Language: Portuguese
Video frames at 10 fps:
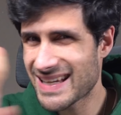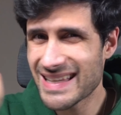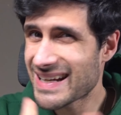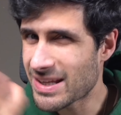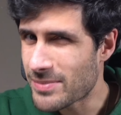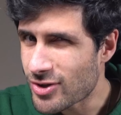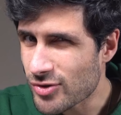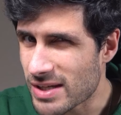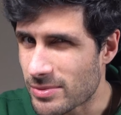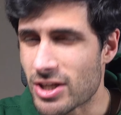calhar também não
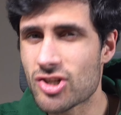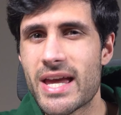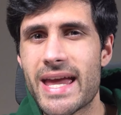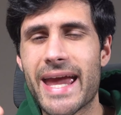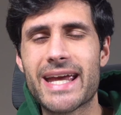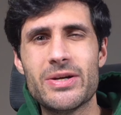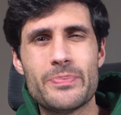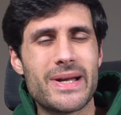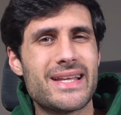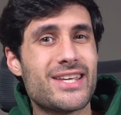sabias, é que
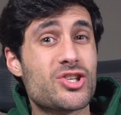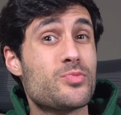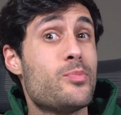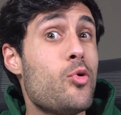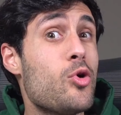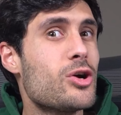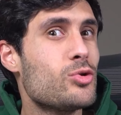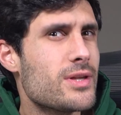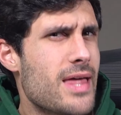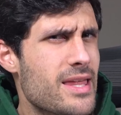para teres boa
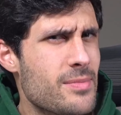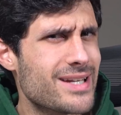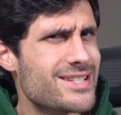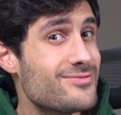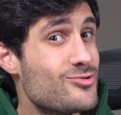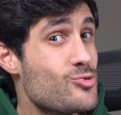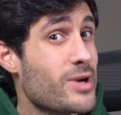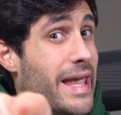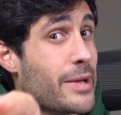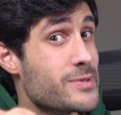qualidade de imagem, o
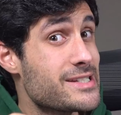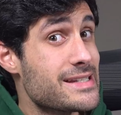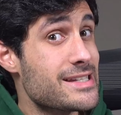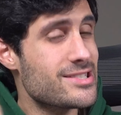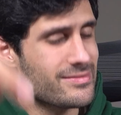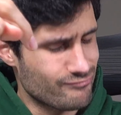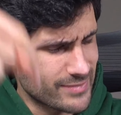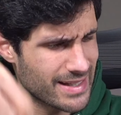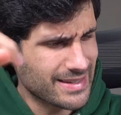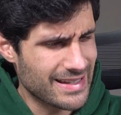que é que precisas?
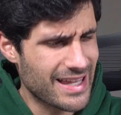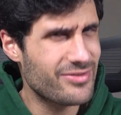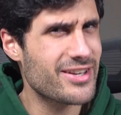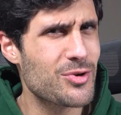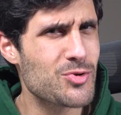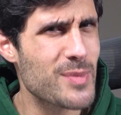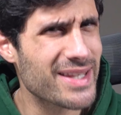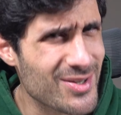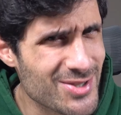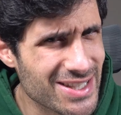Tenta lá adivinhar nos
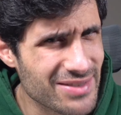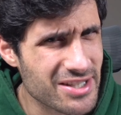comentários outra